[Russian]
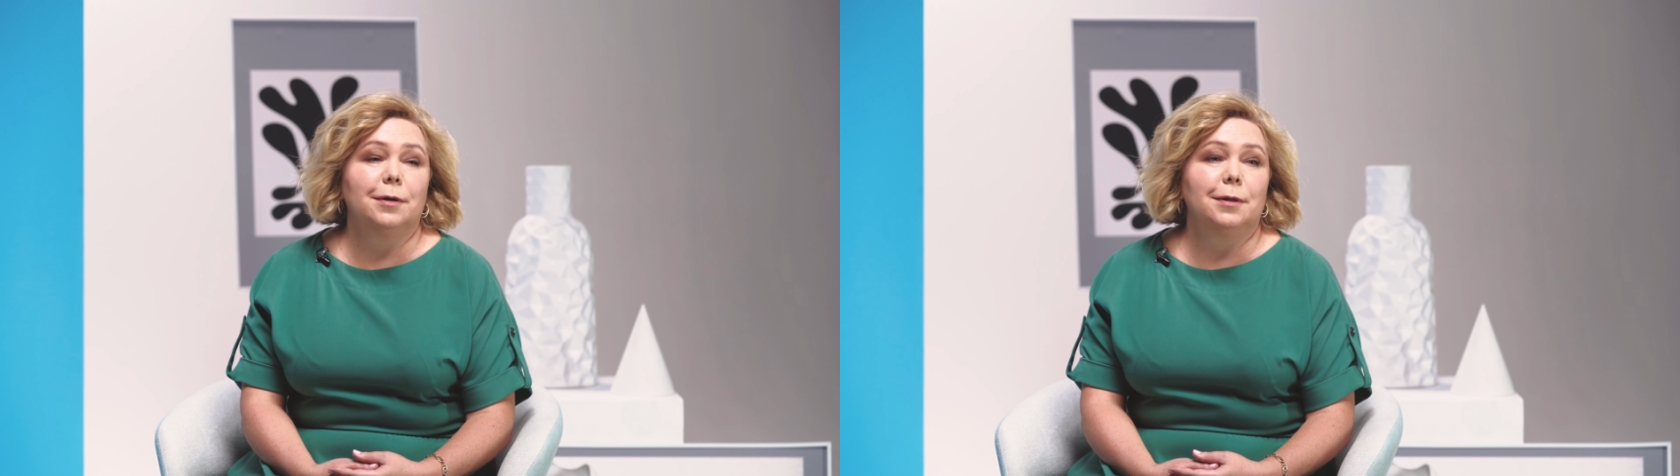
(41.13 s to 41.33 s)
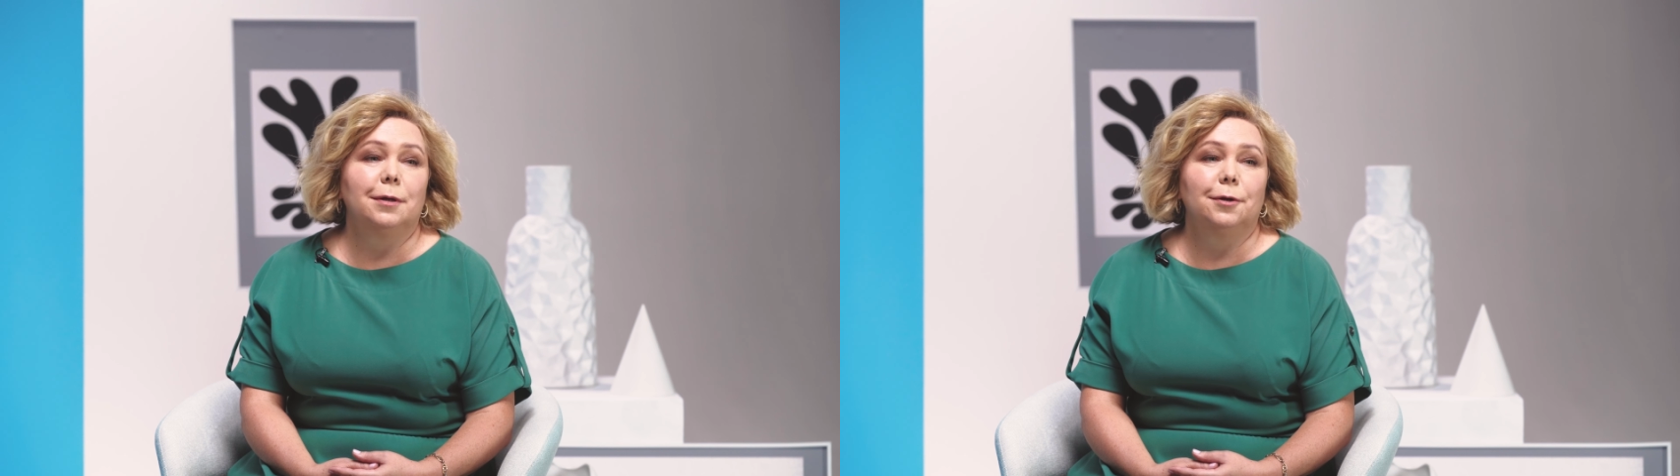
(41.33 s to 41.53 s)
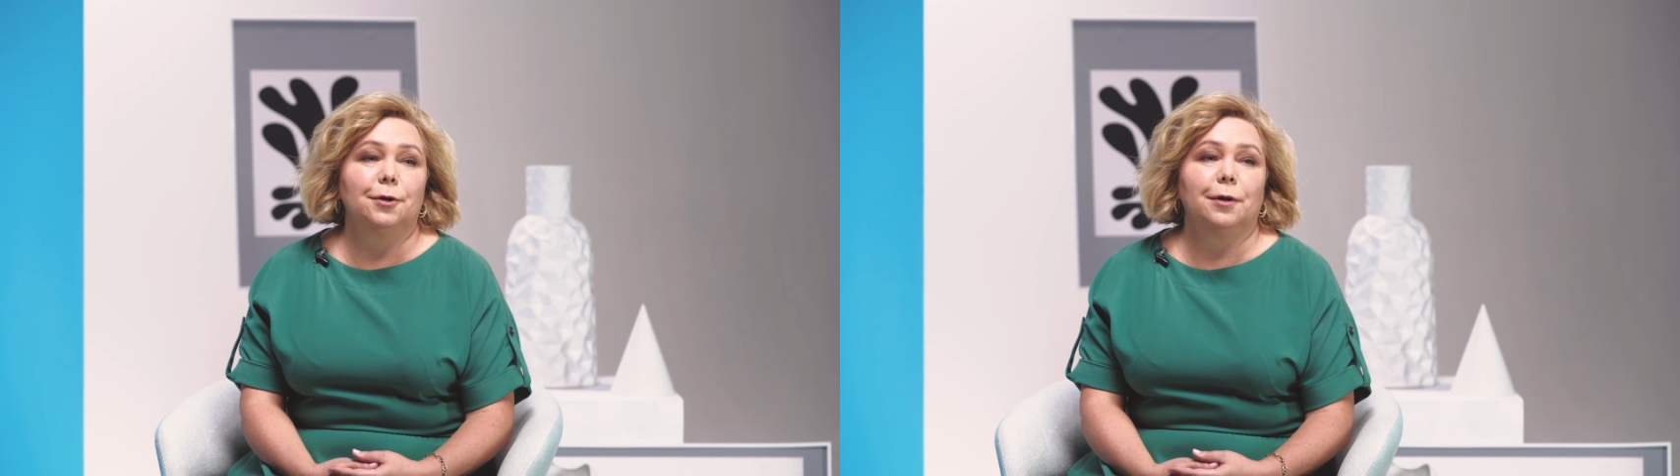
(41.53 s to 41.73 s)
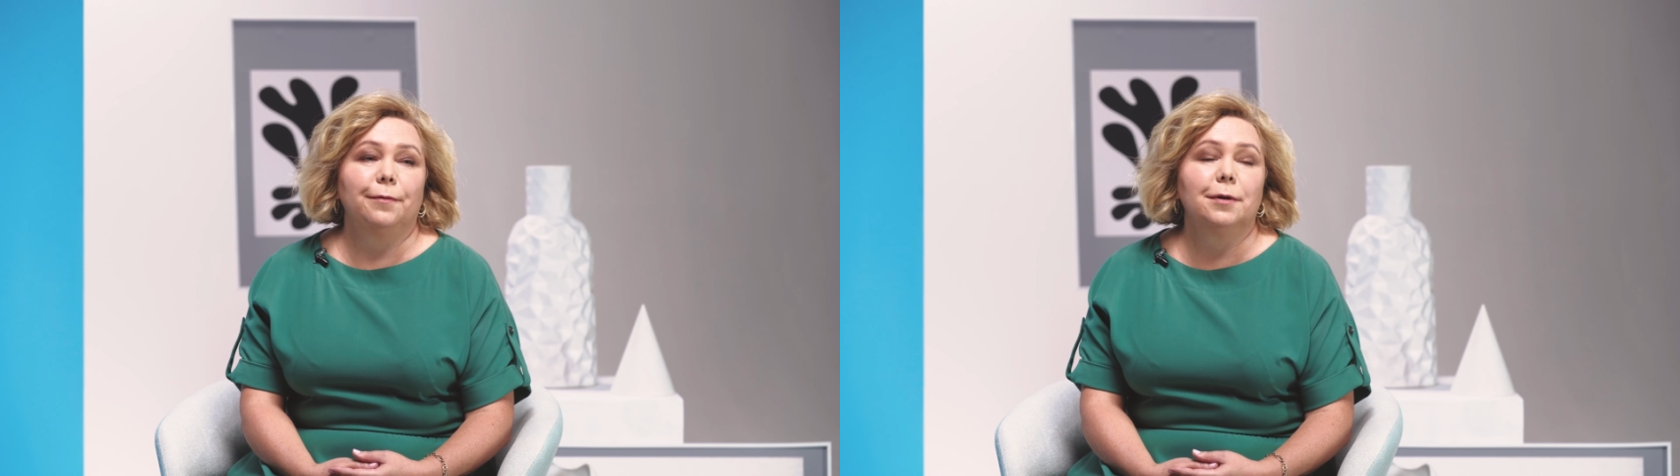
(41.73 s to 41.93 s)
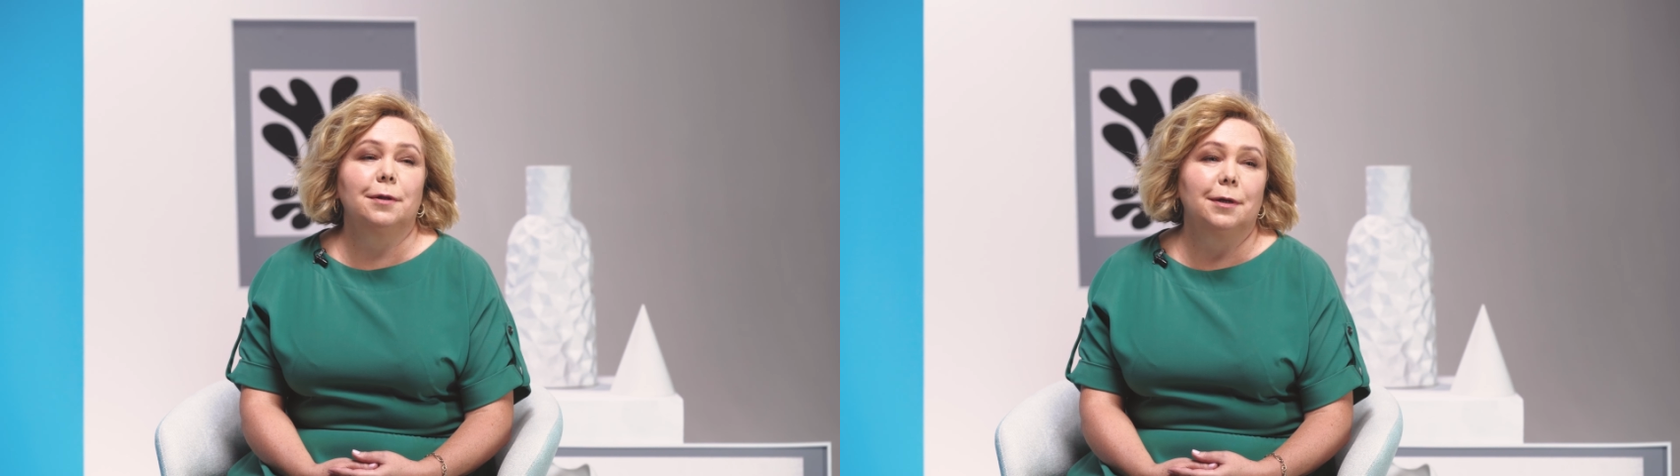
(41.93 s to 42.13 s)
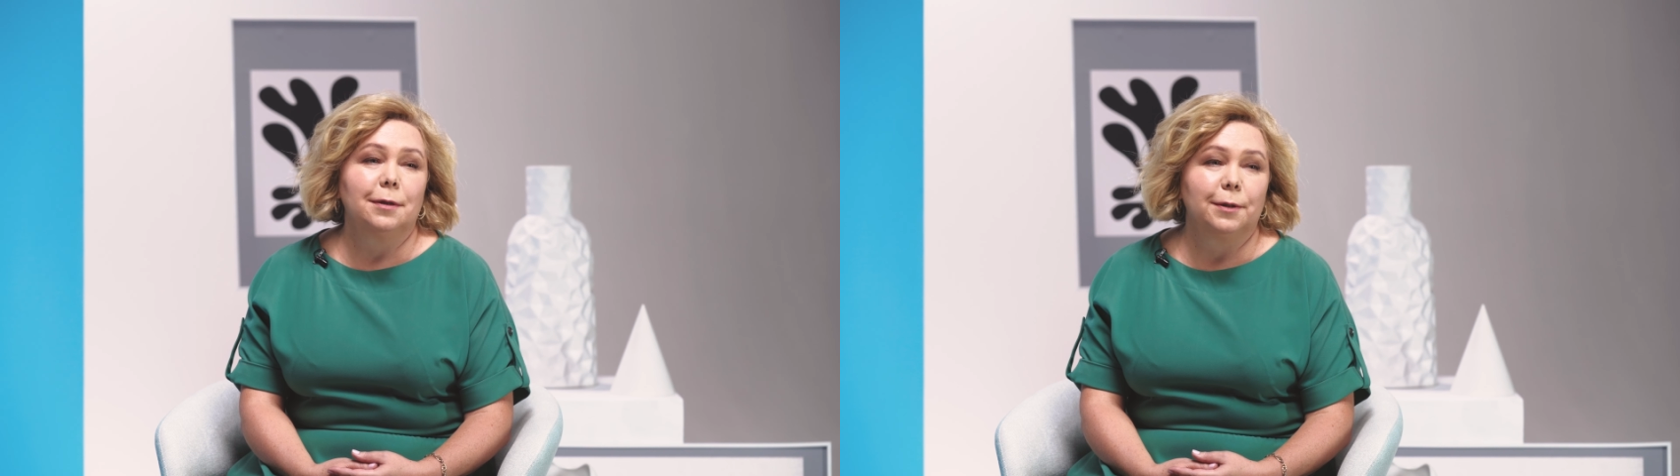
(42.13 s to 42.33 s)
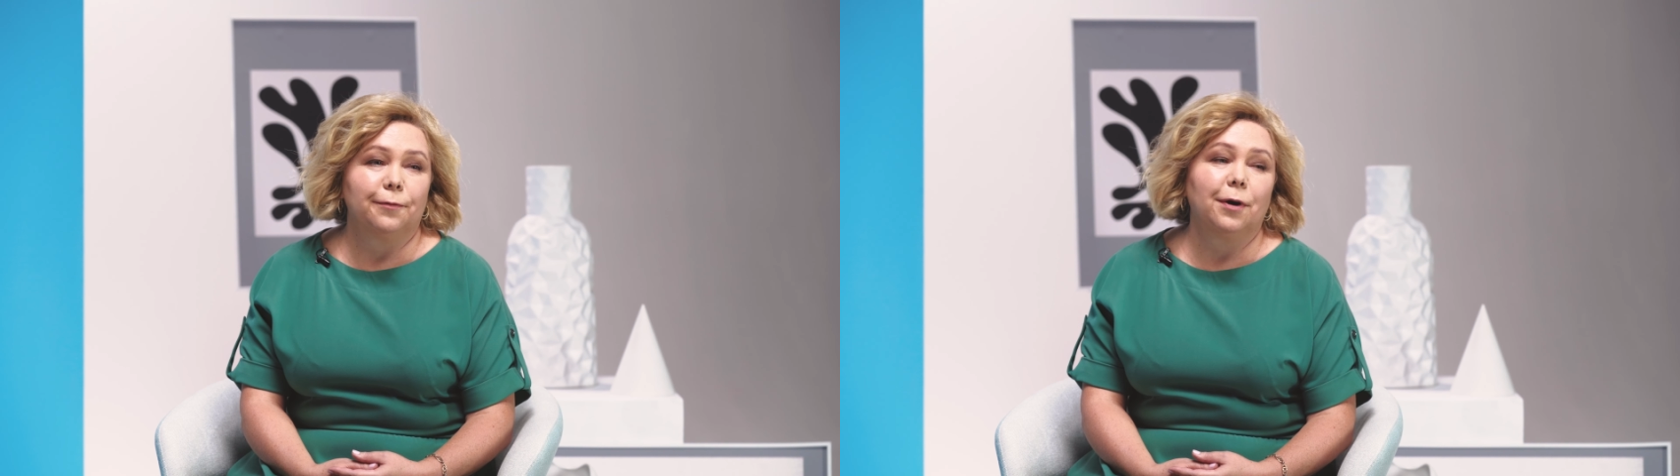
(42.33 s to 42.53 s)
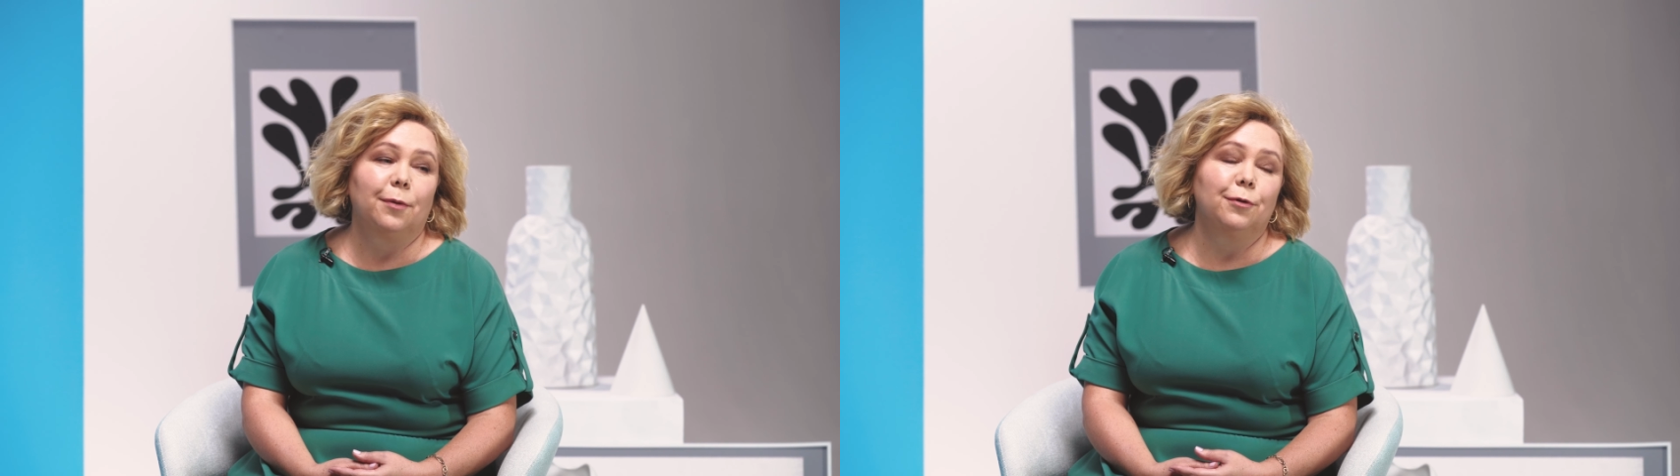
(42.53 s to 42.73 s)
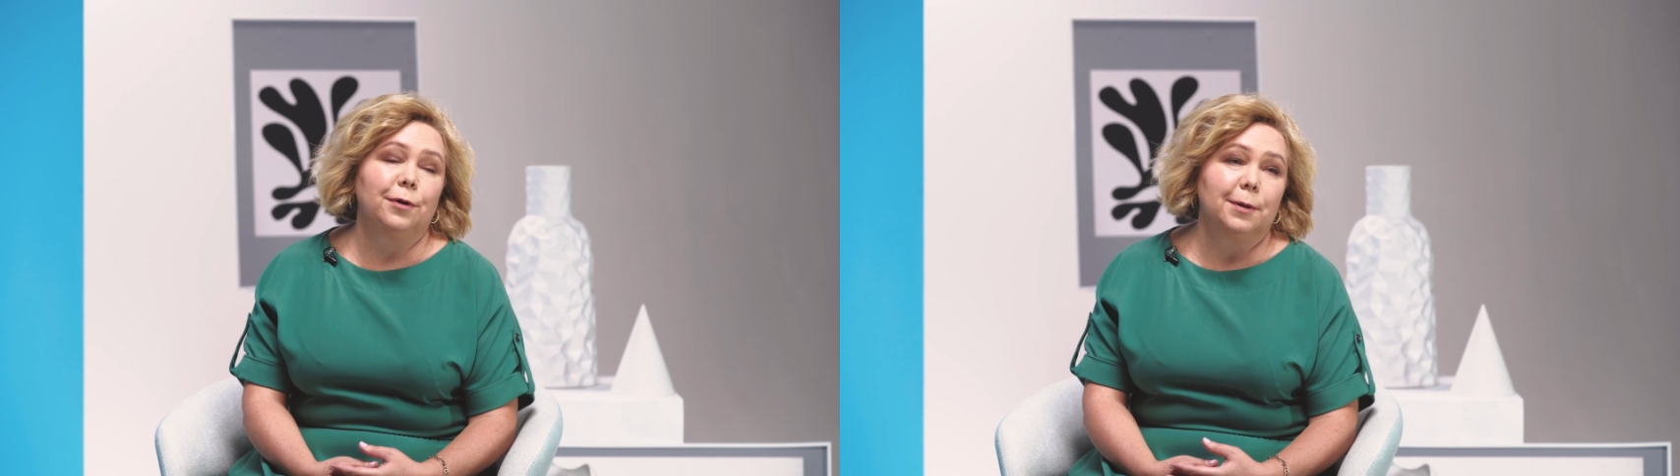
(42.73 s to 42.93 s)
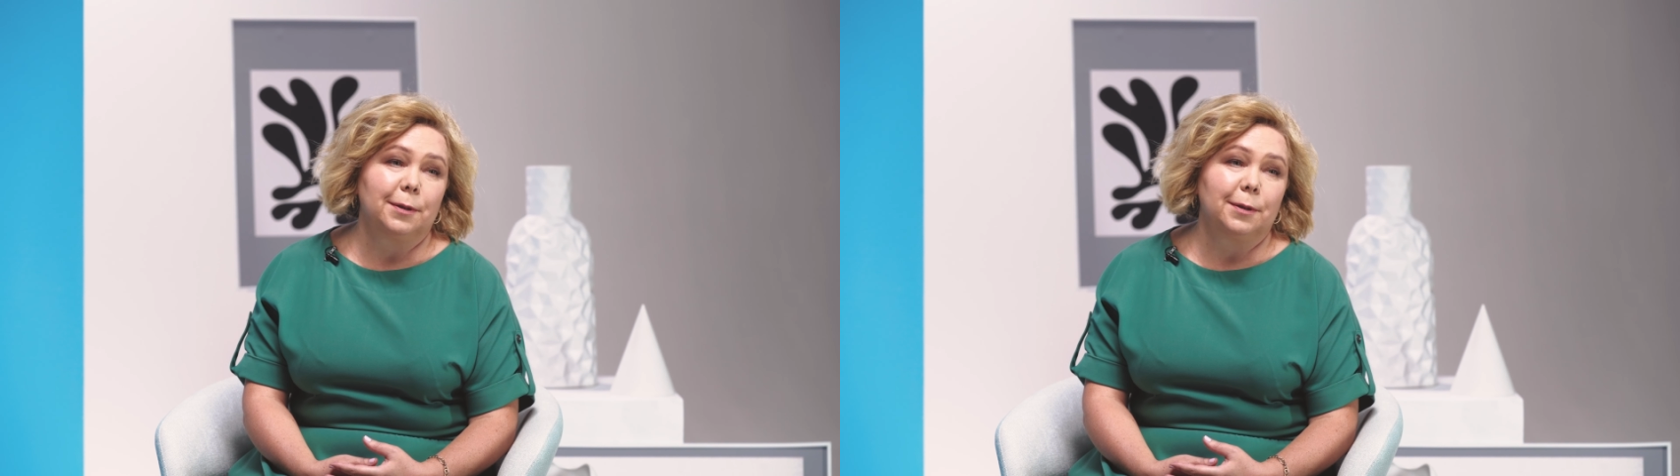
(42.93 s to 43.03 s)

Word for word: где человек находился в гармонии с